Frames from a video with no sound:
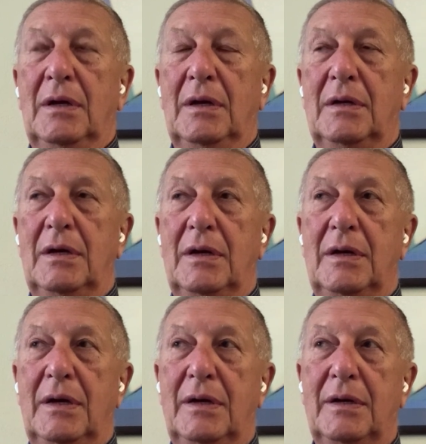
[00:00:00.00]
а,
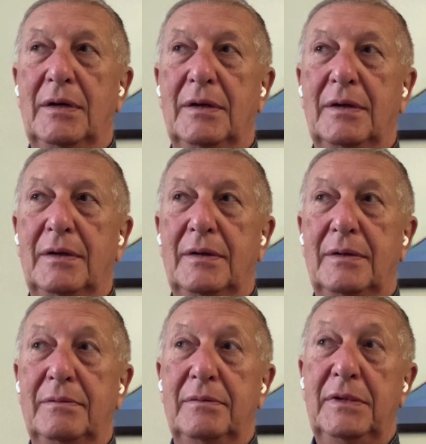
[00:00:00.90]

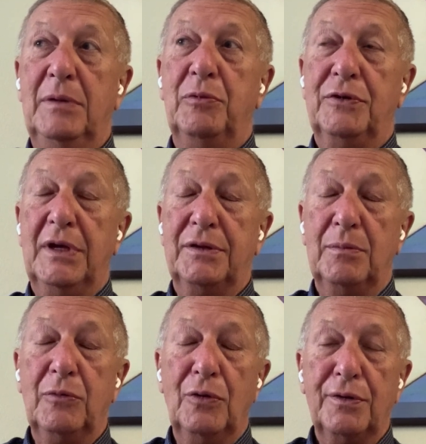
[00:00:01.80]

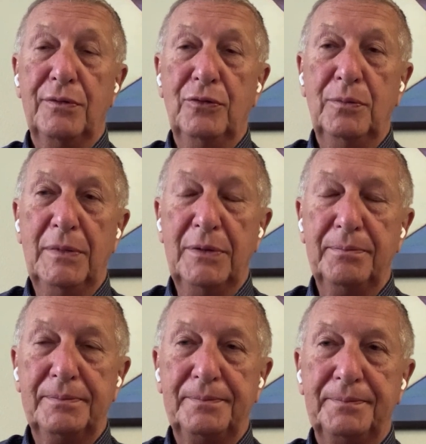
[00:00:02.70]
депутатом Госдумы,
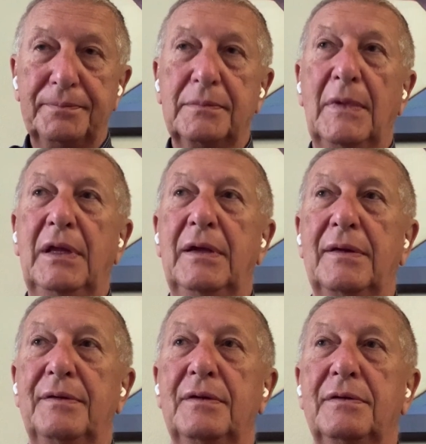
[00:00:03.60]

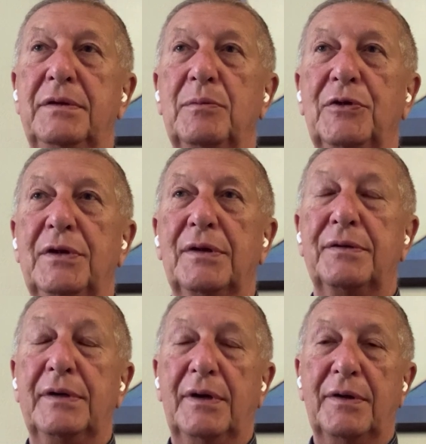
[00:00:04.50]
ездил к нему
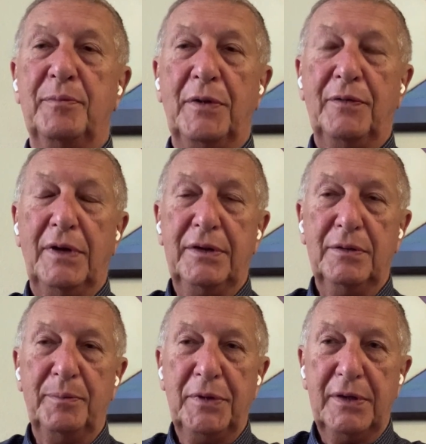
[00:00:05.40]
несколько раз,
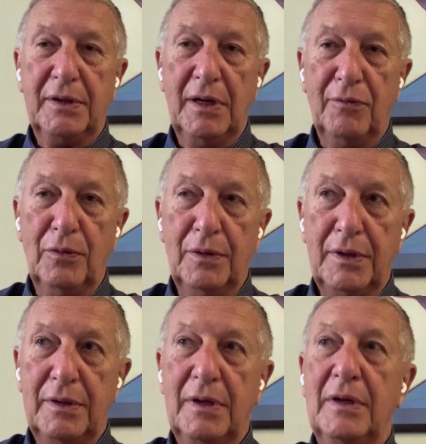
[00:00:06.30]
проводил
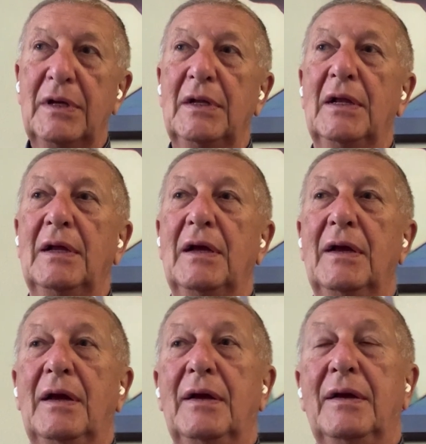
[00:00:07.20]
переговоры,
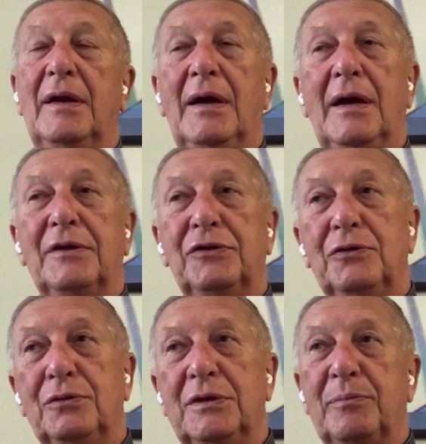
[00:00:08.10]

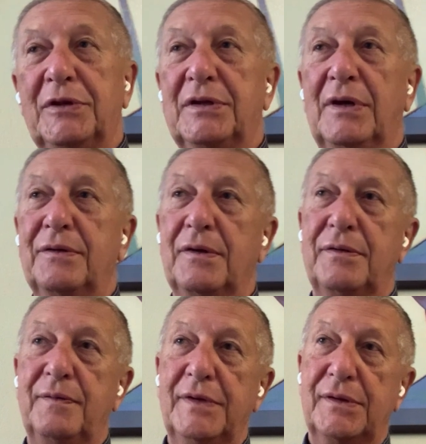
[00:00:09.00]
оттуда пытался
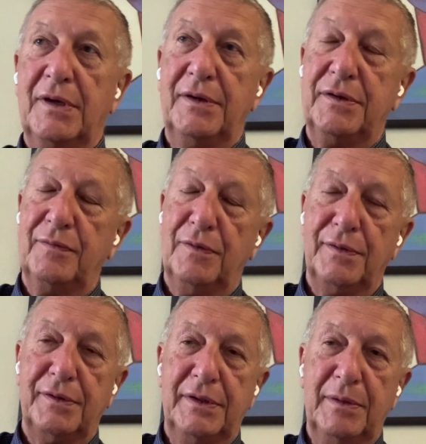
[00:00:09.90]
связать его
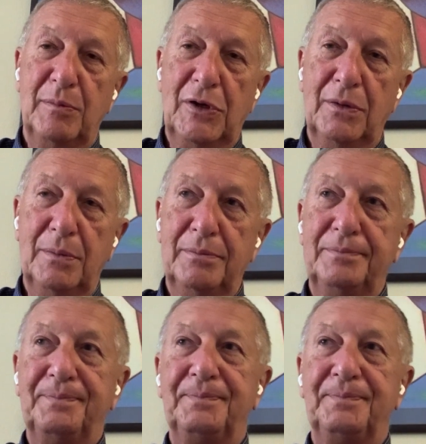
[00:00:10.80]
с Кремлем,